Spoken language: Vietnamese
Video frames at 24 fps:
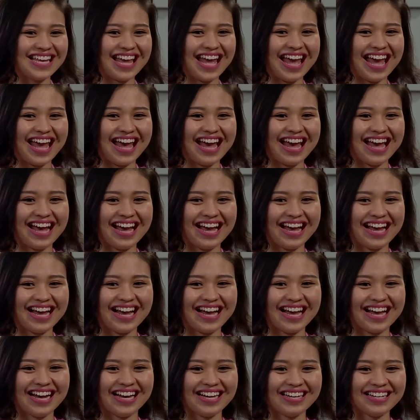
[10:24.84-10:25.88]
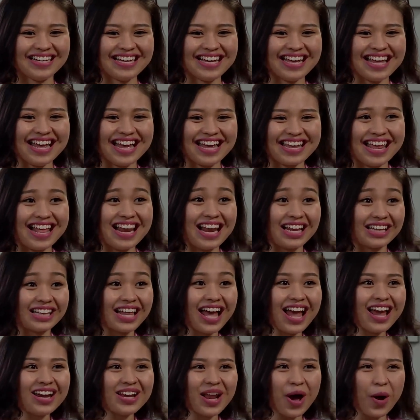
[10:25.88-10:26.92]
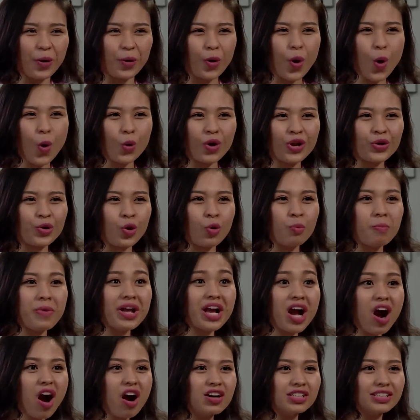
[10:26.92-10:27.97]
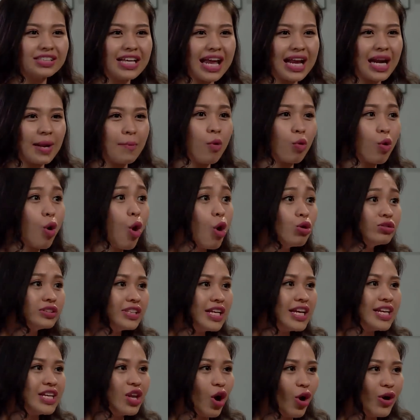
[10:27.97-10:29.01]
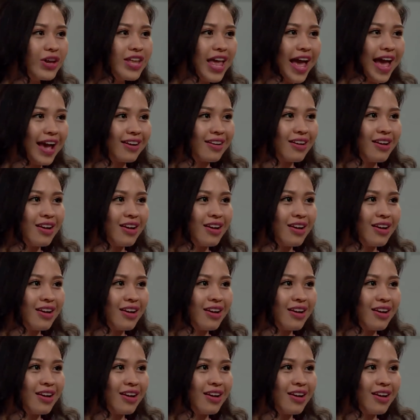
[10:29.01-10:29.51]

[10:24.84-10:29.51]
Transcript: cha, vậy là thế nào cô Linh cũng biết Hơ Sen là một cô ô xin giỏi giang,